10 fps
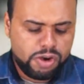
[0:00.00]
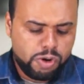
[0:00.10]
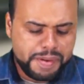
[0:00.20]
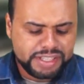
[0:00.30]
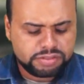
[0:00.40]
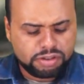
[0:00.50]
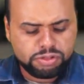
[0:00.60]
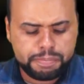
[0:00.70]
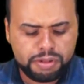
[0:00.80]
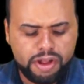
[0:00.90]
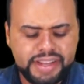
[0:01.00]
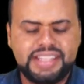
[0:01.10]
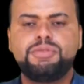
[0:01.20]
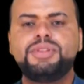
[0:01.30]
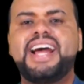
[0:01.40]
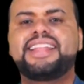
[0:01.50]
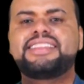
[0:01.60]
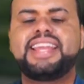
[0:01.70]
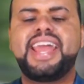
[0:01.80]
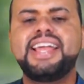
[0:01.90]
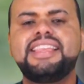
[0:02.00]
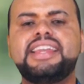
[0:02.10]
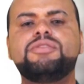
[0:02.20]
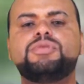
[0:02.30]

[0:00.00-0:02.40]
O pessoal do blog do Na Tela e